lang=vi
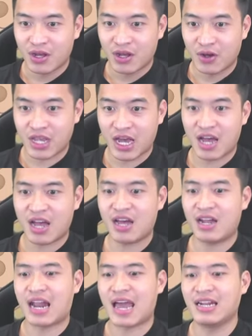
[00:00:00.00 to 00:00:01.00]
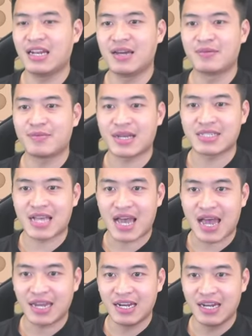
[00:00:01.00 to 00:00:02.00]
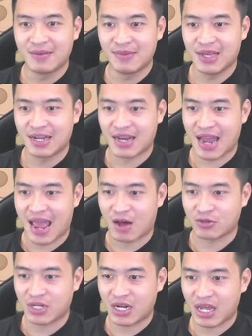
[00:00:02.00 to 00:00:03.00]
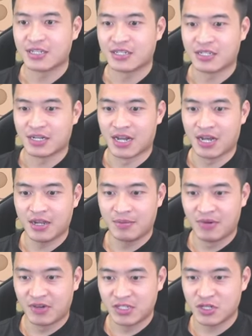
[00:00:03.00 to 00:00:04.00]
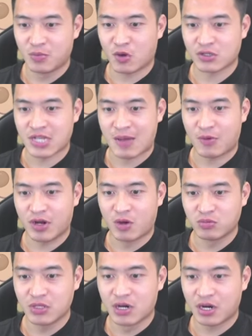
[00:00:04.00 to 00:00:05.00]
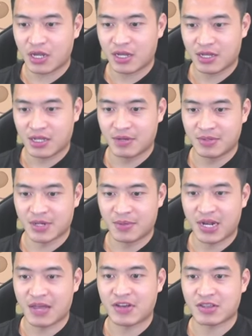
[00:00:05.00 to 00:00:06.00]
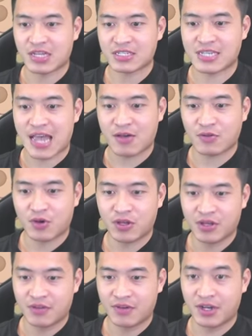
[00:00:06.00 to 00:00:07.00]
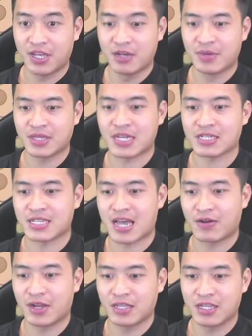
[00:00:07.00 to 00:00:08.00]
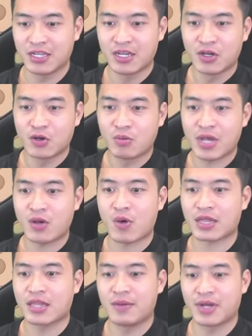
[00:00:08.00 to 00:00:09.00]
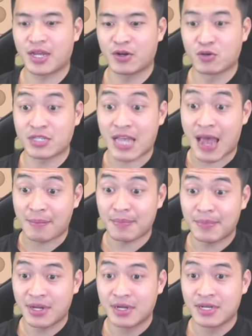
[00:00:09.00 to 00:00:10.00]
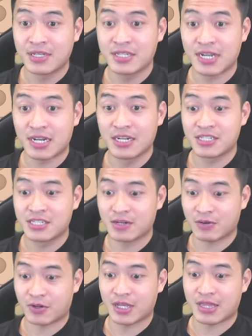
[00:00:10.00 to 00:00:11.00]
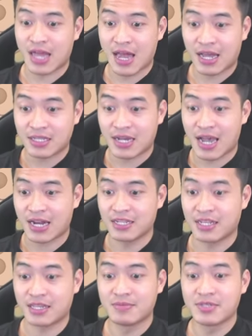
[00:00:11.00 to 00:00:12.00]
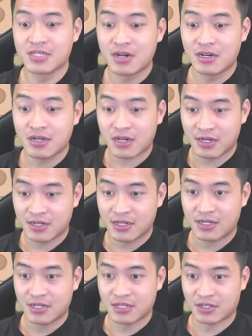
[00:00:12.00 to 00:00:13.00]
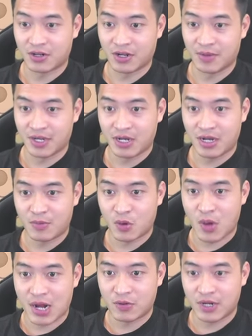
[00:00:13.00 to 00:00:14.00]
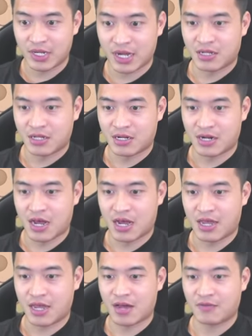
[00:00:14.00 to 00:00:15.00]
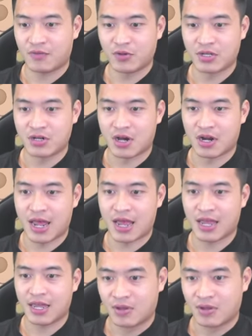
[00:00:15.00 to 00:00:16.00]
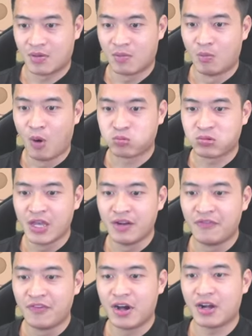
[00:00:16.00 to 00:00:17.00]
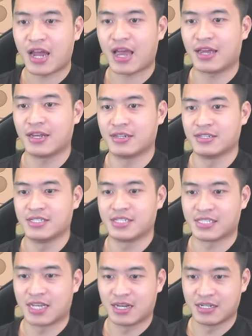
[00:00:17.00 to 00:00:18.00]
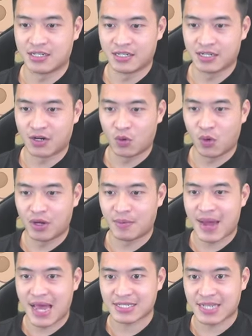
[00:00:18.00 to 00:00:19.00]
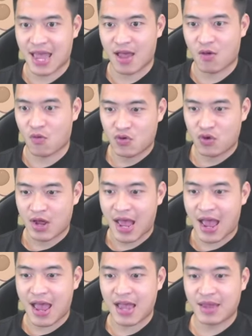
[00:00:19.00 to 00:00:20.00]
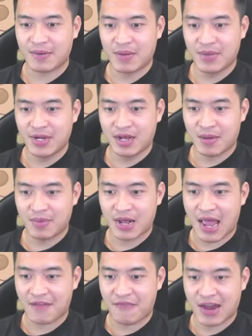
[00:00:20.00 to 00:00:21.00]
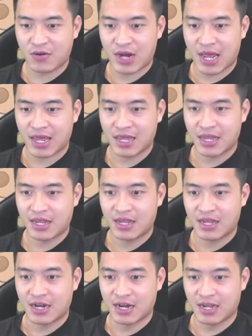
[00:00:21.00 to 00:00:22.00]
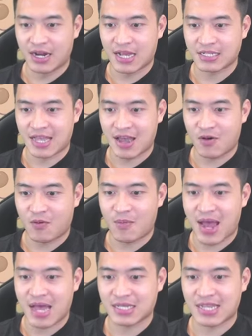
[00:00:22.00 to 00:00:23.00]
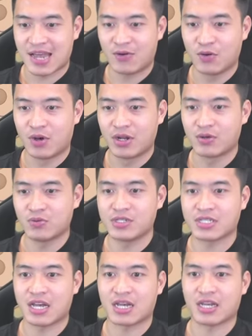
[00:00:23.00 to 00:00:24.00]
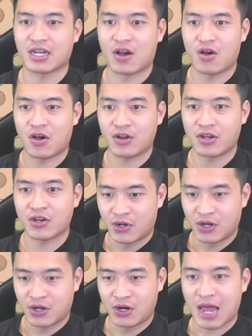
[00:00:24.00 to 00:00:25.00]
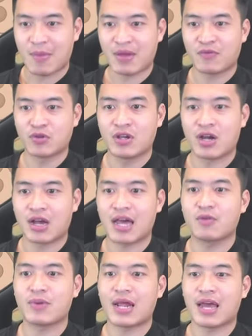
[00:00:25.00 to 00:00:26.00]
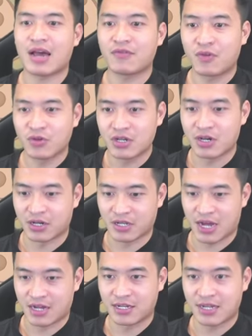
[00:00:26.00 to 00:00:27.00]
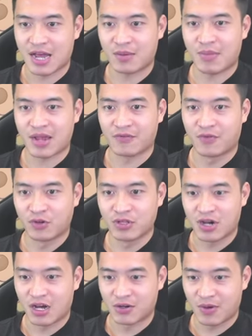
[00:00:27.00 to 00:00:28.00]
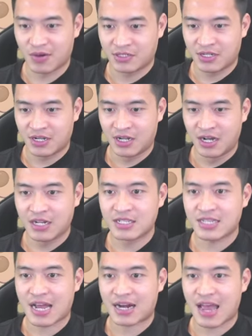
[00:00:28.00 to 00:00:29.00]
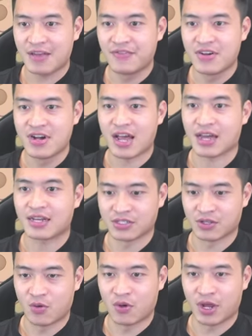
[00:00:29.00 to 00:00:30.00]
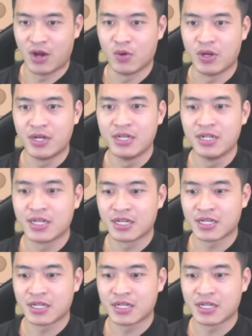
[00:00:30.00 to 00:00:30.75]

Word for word: Ơ kìa, lại anh Liêm này, ra hai anh Liêm liền. Ảo thật đấy. Đấy, mình vừa chưa mộ ra một đống tướng ấy. Thế bây giờ mình lại vào tăng sao thôi. Và khi mình tăng sao đấy thì cũng kích hoạt thêm được cái đồ giám. Nhất là lực chiến có thể tăng, cái thứ hai là nhận thêm dương nữa. Và để mình nâng cấp một loạt luôn đã nhá. Đấy, Hắc Vô Thường này. Mục Thiên Vương này. Úi trời ơi, được luôn, ba sao. À, em này mình nâng cấp được hai phát luôn này. Lên hai sao, ba sao luôn. Úi trời, ngon. Nó lại Bạch Vô Thường. À, lúc nãy là Hắc Vô Thường nhỉ. Hắc Bạch Vô Thường đúng không? Ngân Giác Đại Vương à. Cái luôn nhìn.